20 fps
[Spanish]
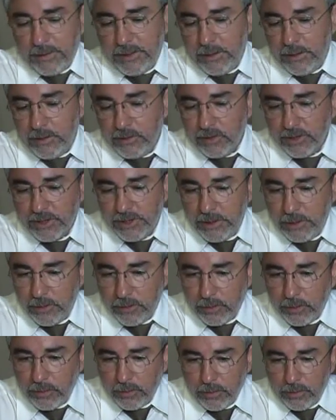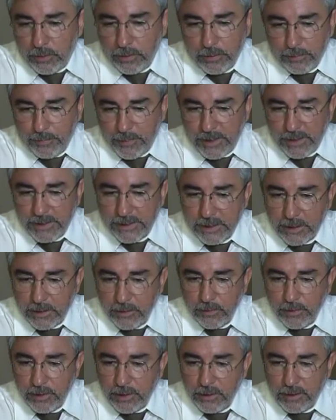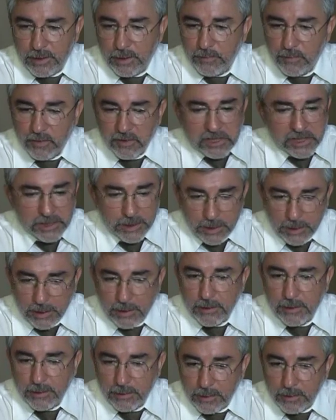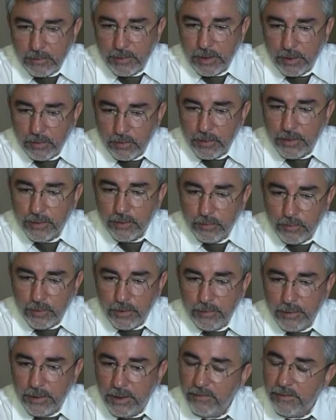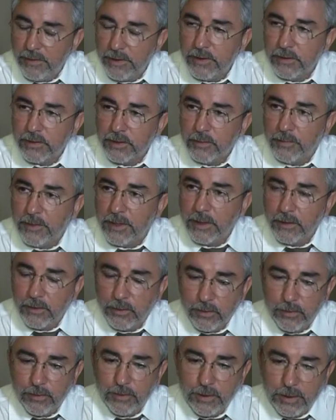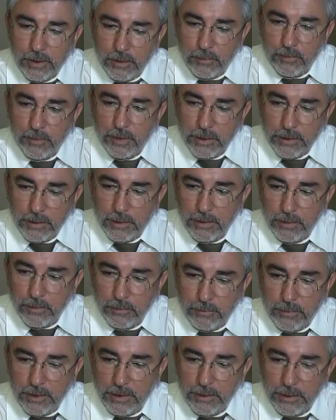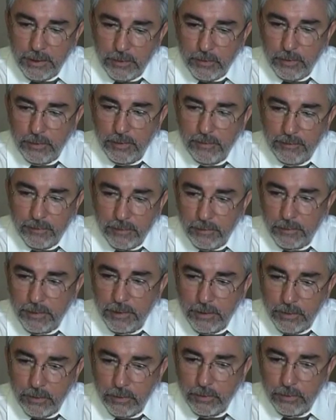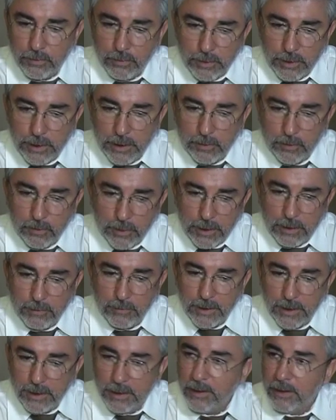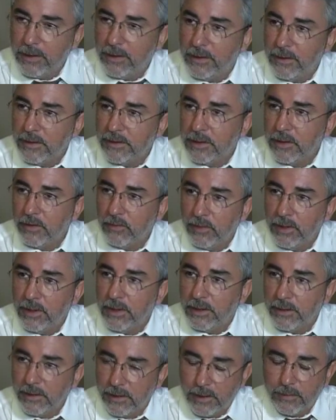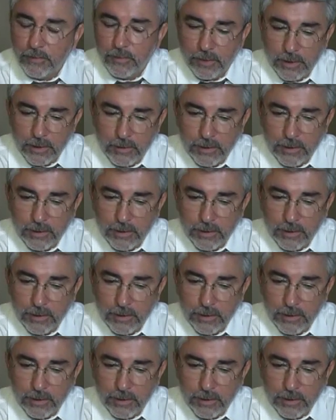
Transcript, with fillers: Sí, yo sigo pensando en que estamos cerca de tener un acuerdo muy beneficioso para todos y que vamos a tener un 29 de febrero con una ola blanca en las escuelas, digamos,